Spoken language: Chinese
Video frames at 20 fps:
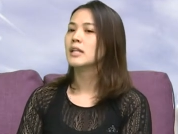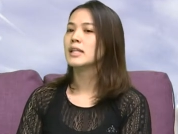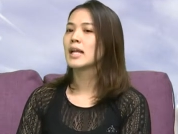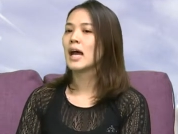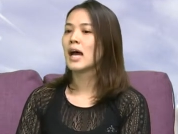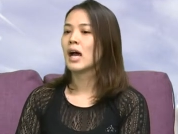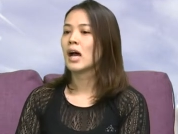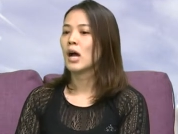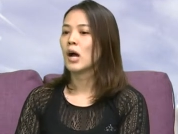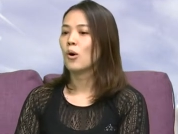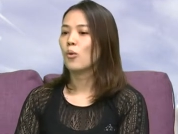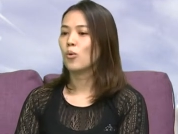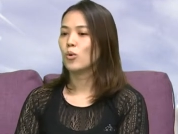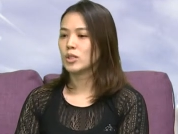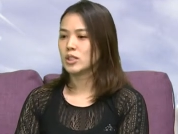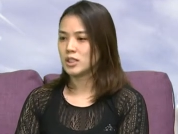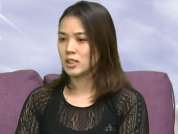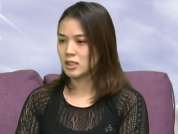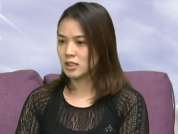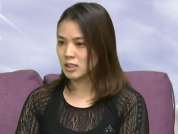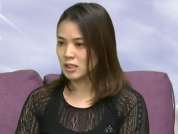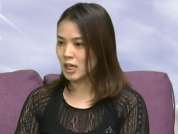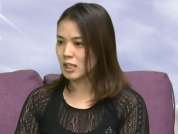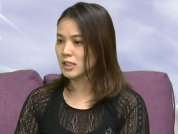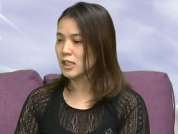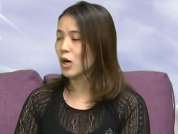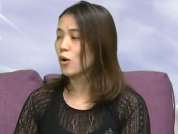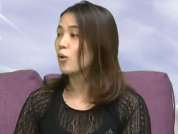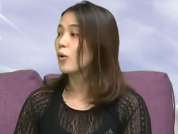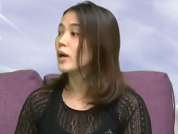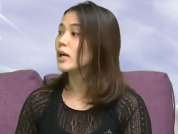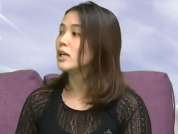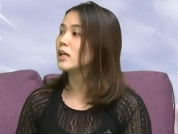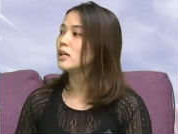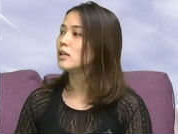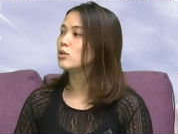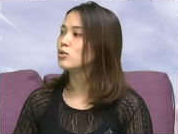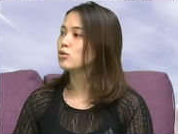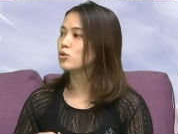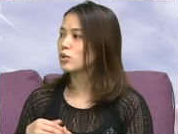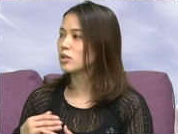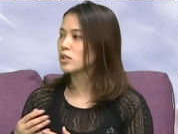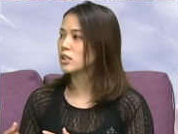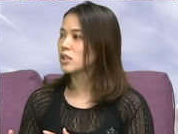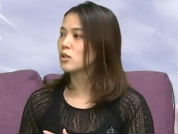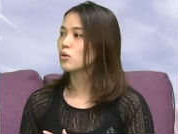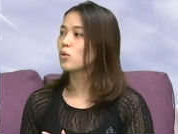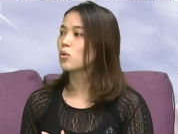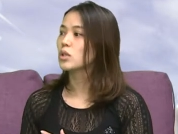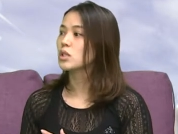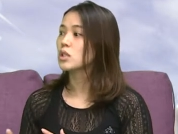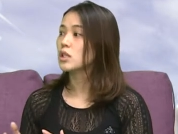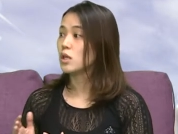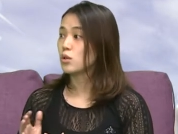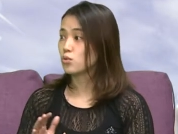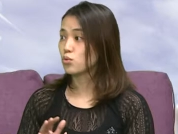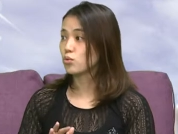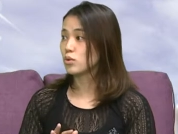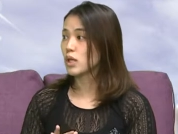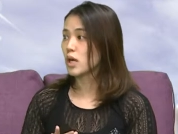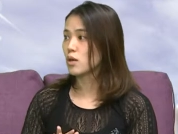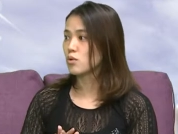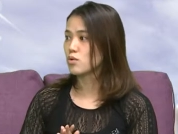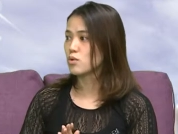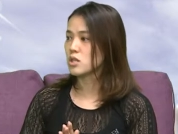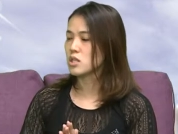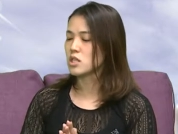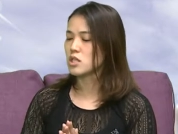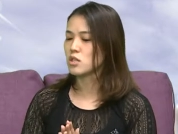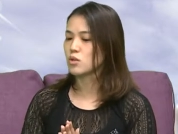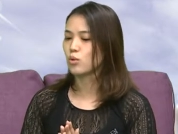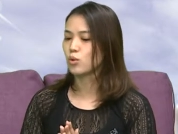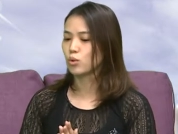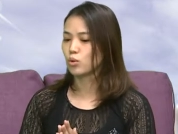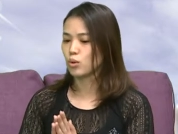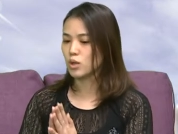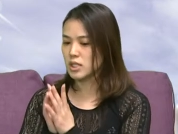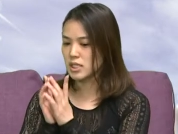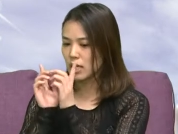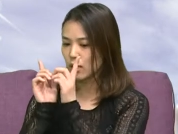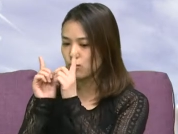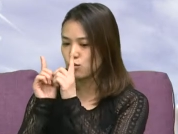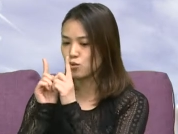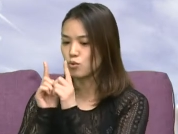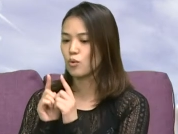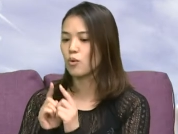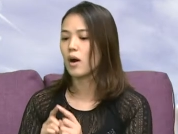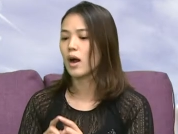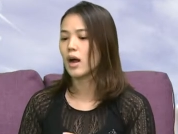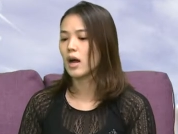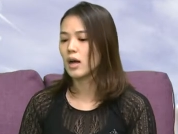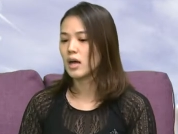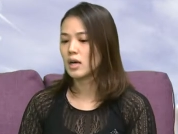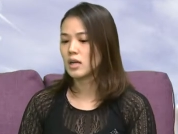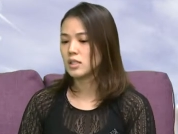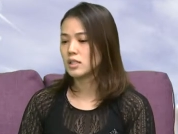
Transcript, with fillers: 那我其实常常回应学生或是脸书上的讯，其实我都会讲一句话：，